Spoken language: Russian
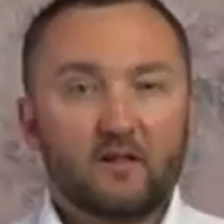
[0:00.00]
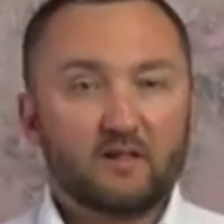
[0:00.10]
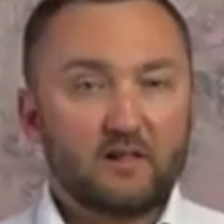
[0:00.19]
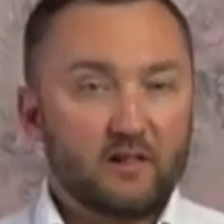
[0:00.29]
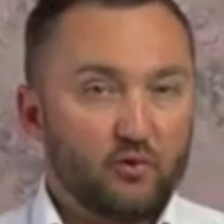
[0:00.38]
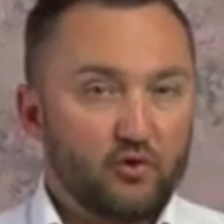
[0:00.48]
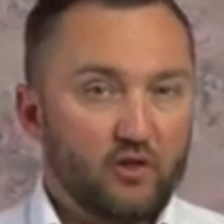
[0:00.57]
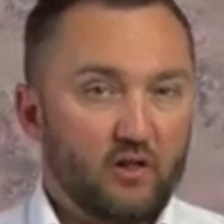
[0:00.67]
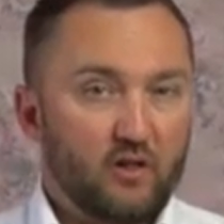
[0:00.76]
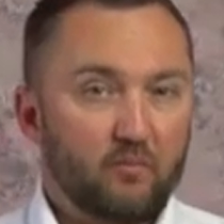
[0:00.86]

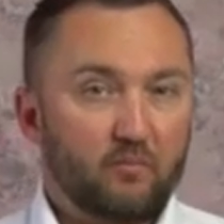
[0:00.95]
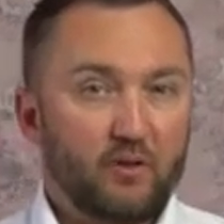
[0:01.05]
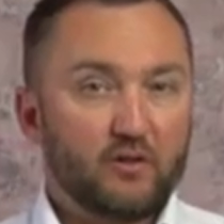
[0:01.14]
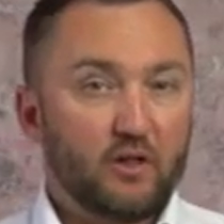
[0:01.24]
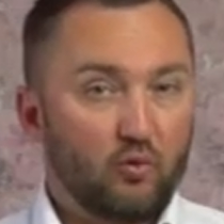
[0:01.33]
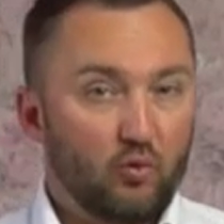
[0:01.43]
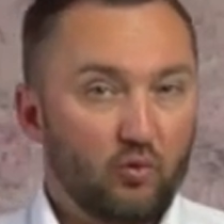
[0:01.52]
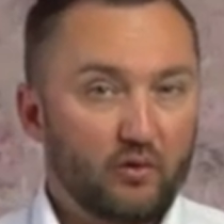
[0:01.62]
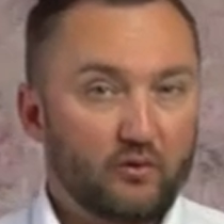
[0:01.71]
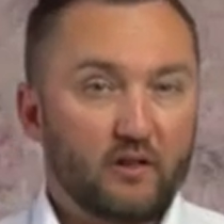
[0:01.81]
Следующее.
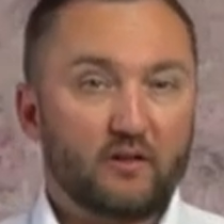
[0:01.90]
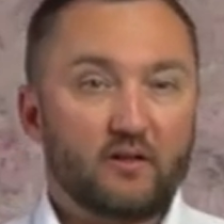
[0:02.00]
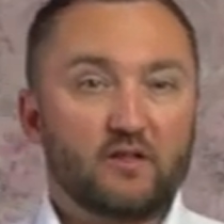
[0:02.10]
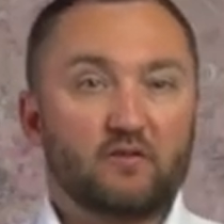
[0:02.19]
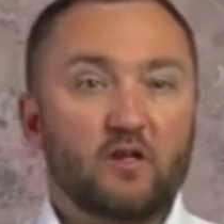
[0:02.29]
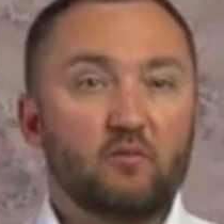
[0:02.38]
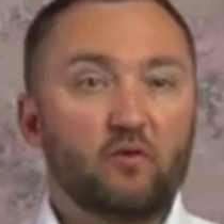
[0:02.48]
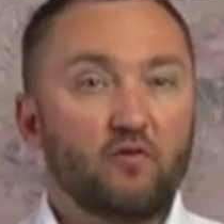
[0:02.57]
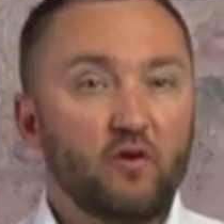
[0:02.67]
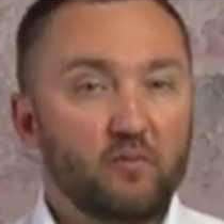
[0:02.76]
Протокол, так
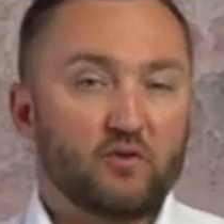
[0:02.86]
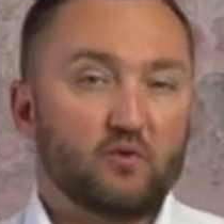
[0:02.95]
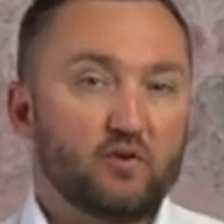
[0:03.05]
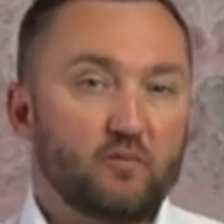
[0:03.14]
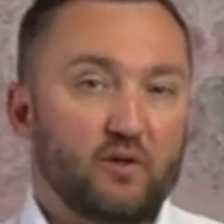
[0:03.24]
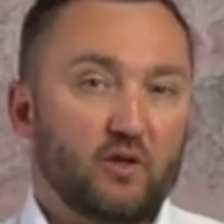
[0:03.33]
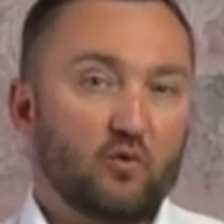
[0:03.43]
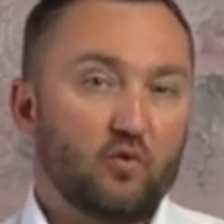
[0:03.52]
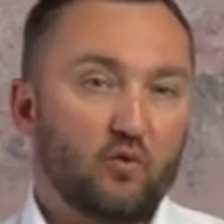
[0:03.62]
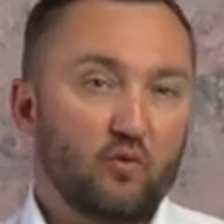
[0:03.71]
называемую выписку из
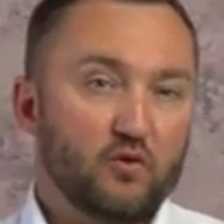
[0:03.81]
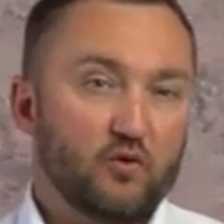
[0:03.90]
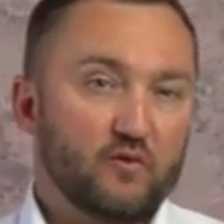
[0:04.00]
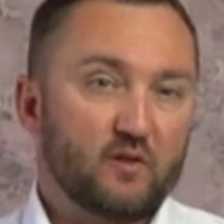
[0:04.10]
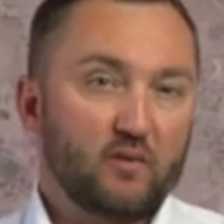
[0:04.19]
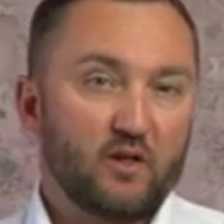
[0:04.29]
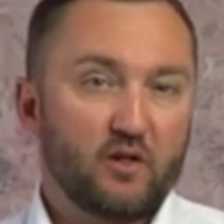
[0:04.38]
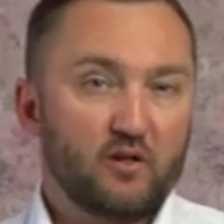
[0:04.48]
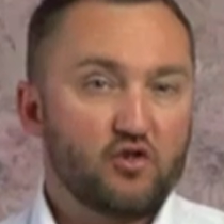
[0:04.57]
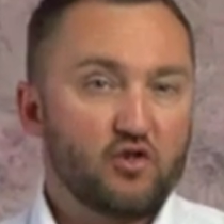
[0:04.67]
протокола общего
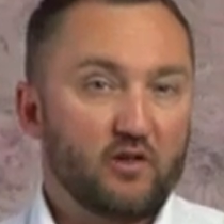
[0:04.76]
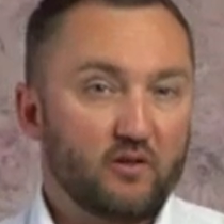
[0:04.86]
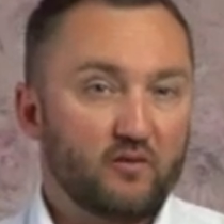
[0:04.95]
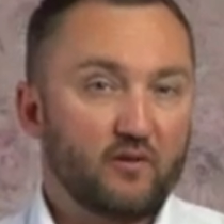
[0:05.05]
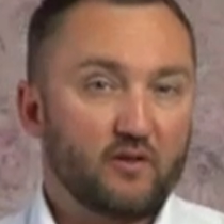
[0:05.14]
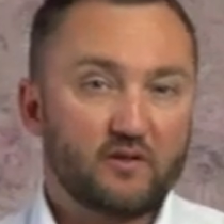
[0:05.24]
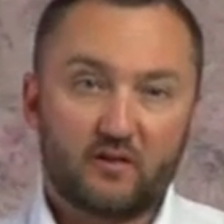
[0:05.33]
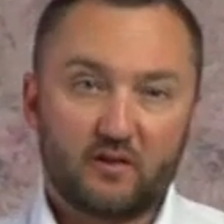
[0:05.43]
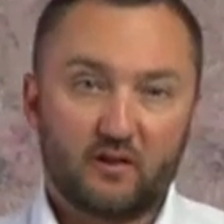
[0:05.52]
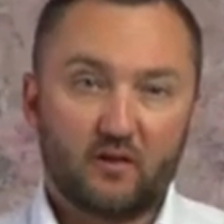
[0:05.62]
собрания членов
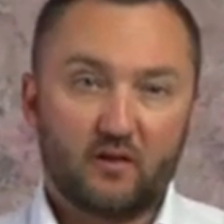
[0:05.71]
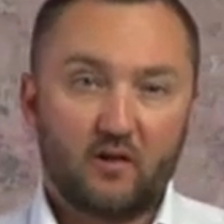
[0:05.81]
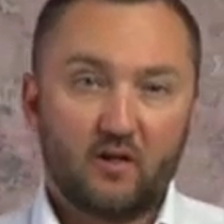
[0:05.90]
СНТ